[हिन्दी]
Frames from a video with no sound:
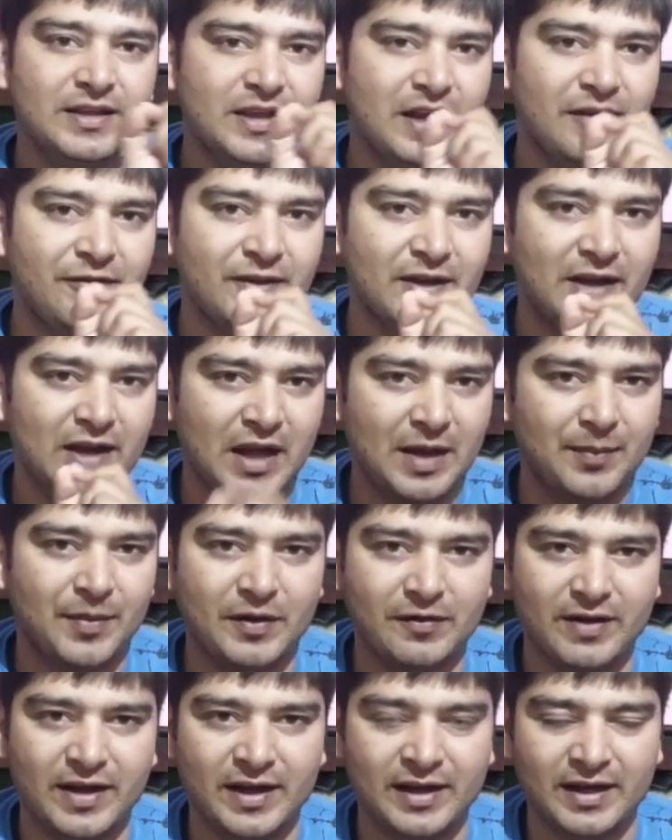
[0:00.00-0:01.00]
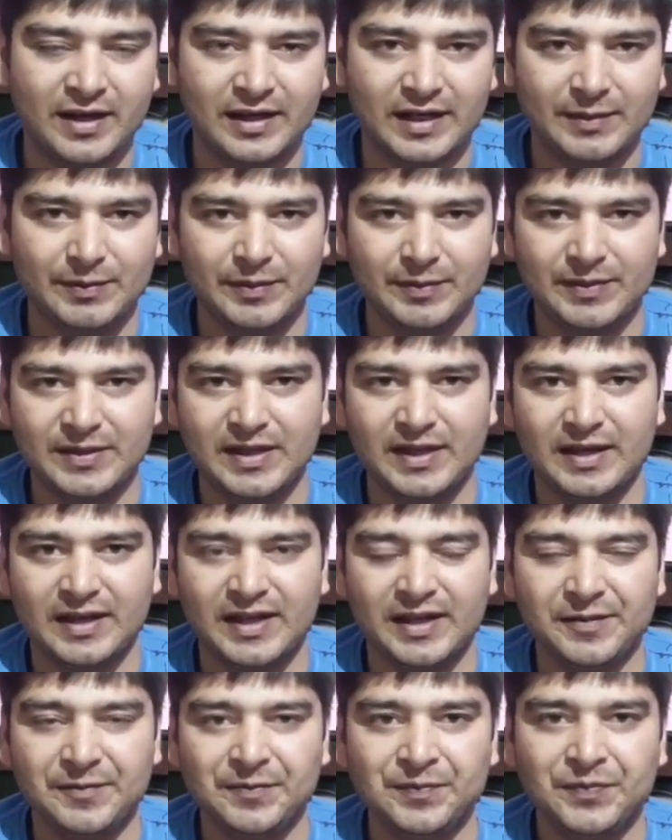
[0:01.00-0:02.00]
या फिर लापरवाह नागरिक पर बजा
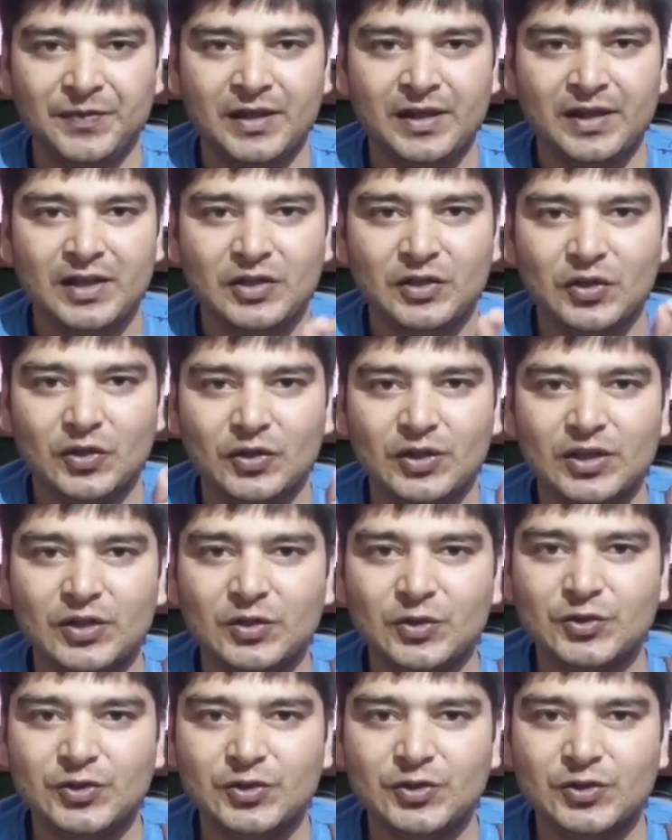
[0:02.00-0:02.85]
रहे हैं क्योंकि